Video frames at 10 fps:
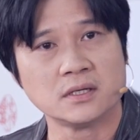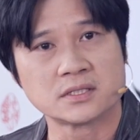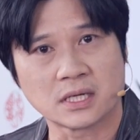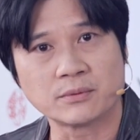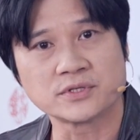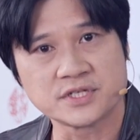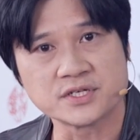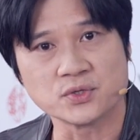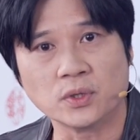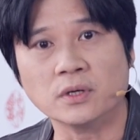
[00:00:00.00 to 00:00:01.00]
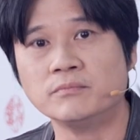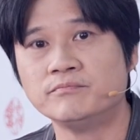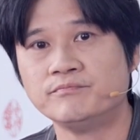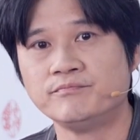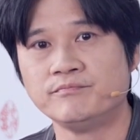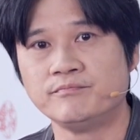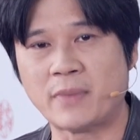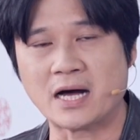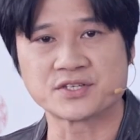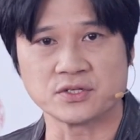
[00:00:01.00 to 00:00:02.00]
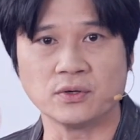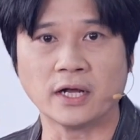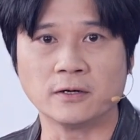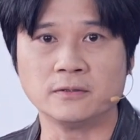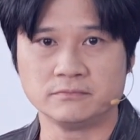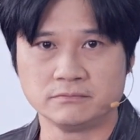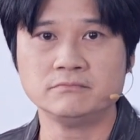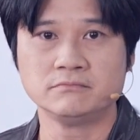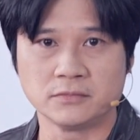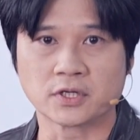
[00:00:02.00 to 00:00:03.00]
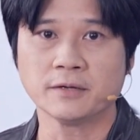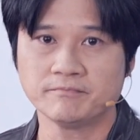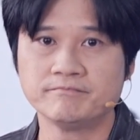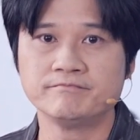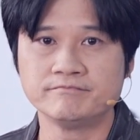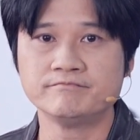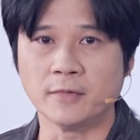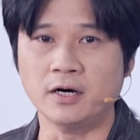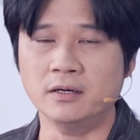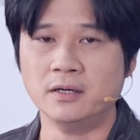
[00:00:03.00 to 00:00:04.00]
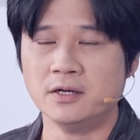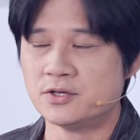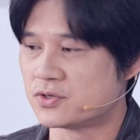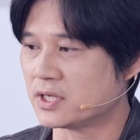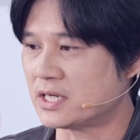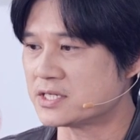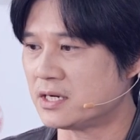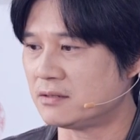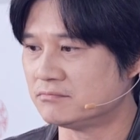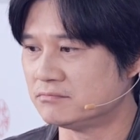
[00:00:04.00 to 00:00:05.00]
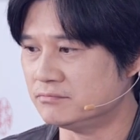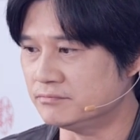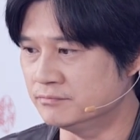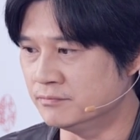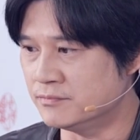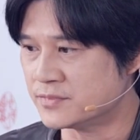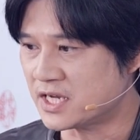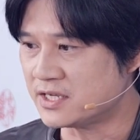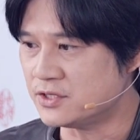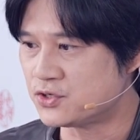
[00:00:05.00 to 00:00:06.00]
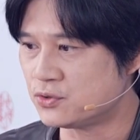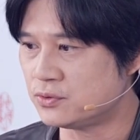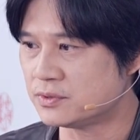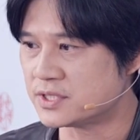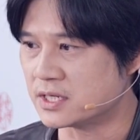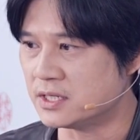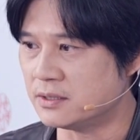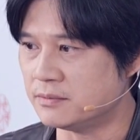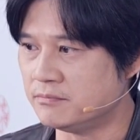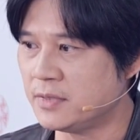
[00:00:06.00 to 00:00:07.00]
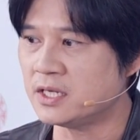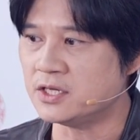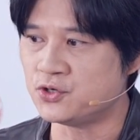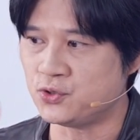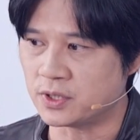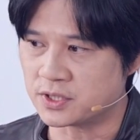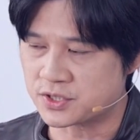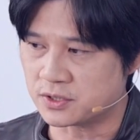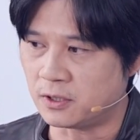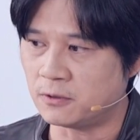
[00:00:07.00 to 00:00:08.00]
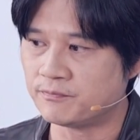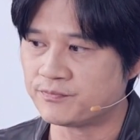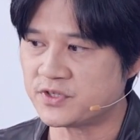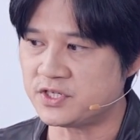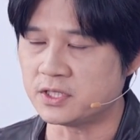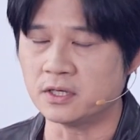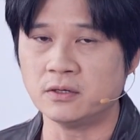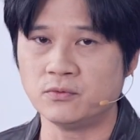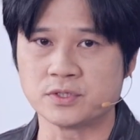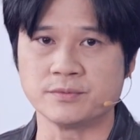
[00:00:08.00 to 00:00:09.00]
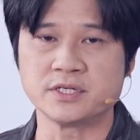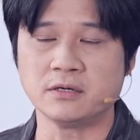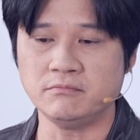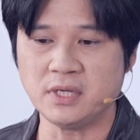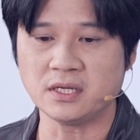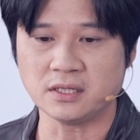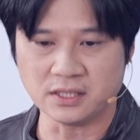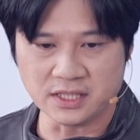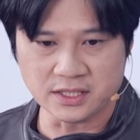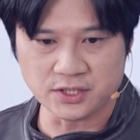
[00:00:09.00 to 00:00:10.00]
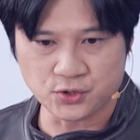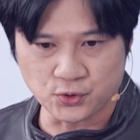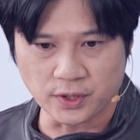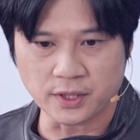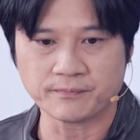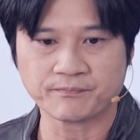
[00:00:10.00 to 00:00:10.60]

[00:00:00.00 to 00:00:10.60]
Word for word: 差不多七十多了，八十多来了。OK， 哦，所以大家嗯，在研究这个命理学的时候，记得为什么叫命理学？